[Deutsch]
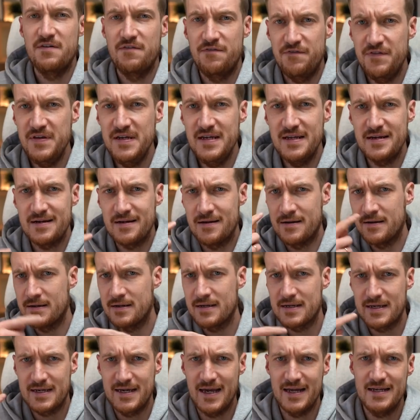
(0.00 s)
Viele
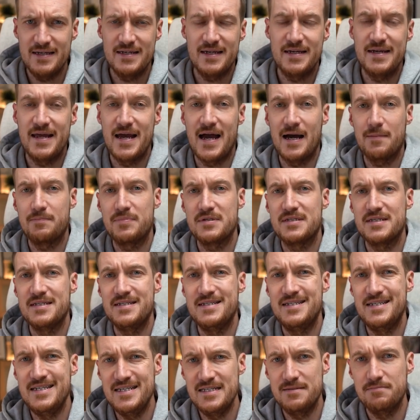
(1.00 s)
kennen den Herpes
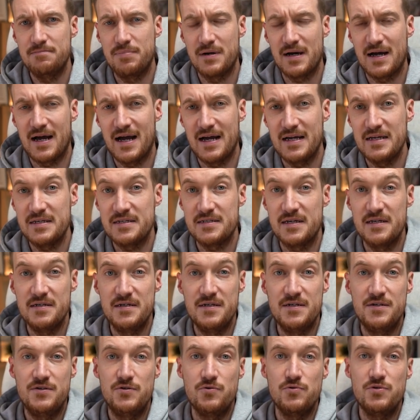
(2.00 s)
in diesem Bereich, denn
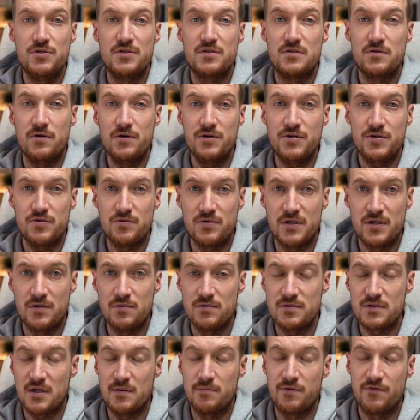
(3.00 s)
die Durchseuchung in
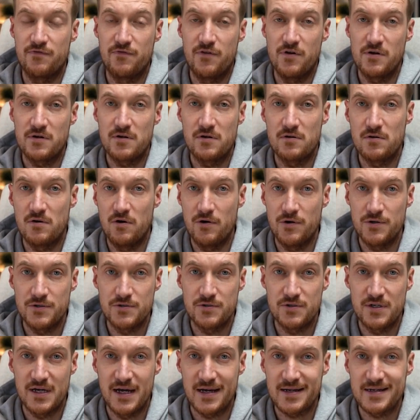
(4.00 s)
unserer Bevölkerung
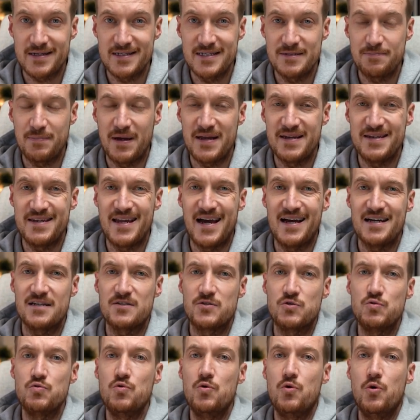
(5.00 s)
heutzutage ist bei
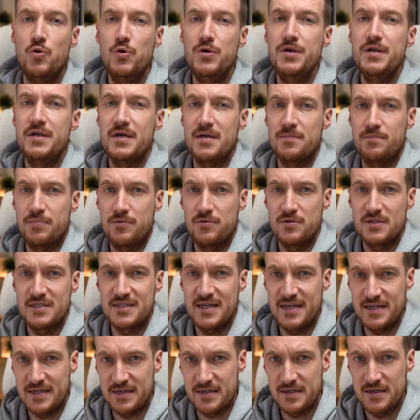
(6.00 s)
nahezu 100
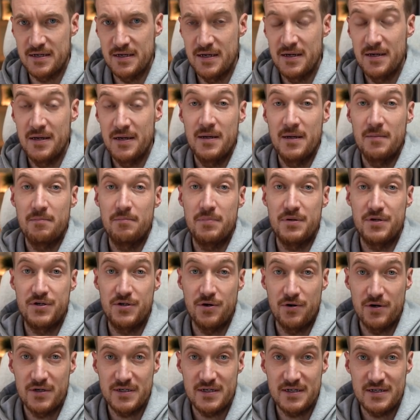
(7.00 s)
Prozent.
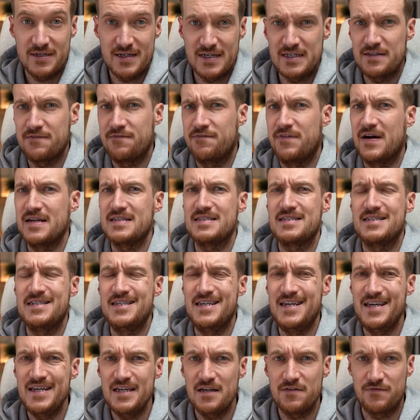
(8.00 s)
Bedeutet, dass fast
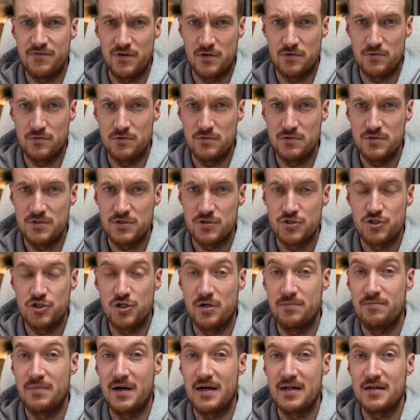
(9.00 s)
jeder von uns
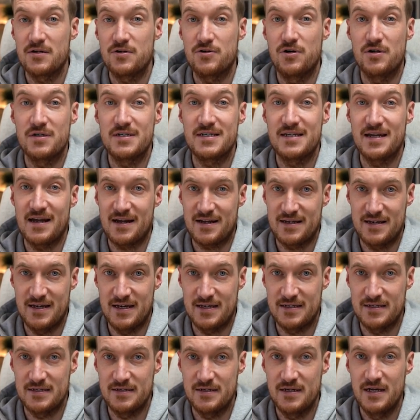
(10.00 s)
schon mal Kontakt
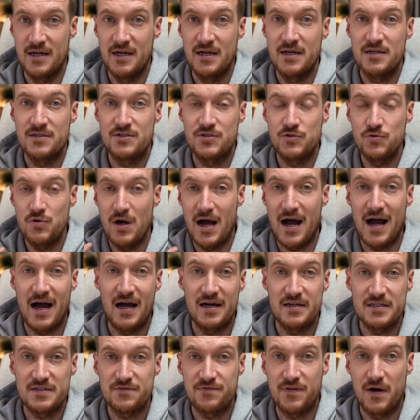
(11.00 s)
hatte zu
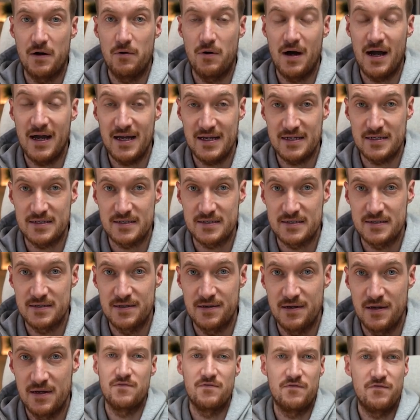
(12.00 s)

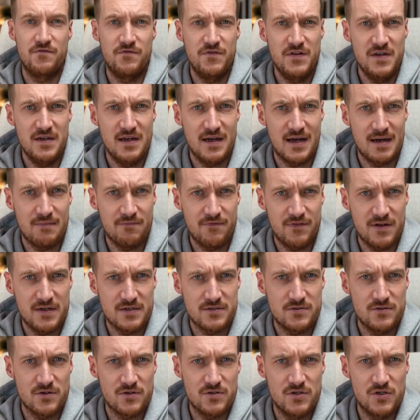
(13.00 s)
HSV1. Viele haben
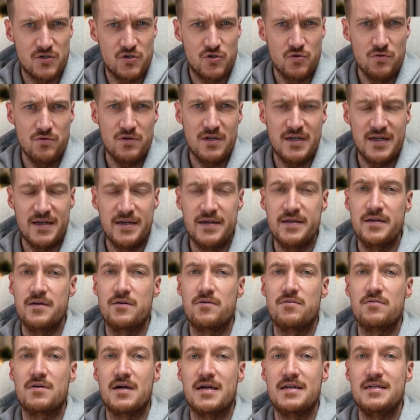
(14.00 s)
vielleicht noch eine dunkle
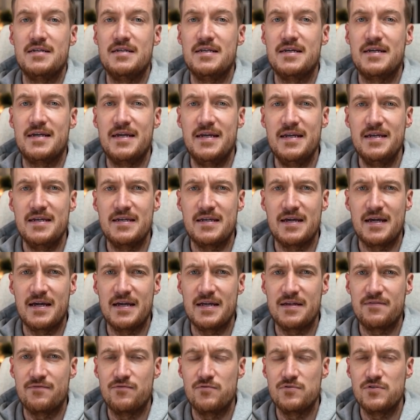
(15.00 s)
Erinnerung an die
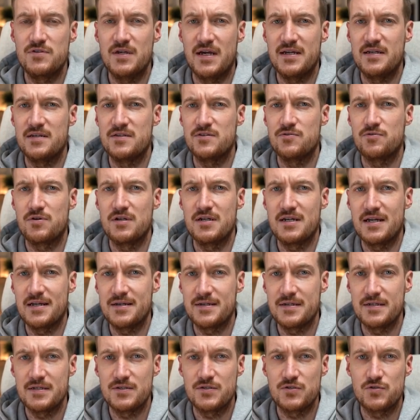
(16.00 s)
Kindheit, wo sie eine
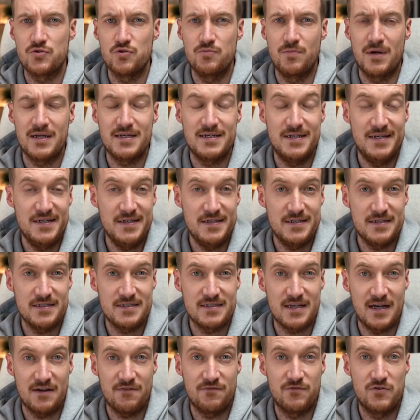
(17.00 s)
sogenannte
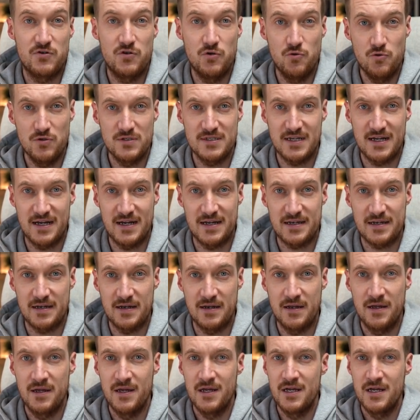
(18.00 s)
Stomatitis aftosa hatten.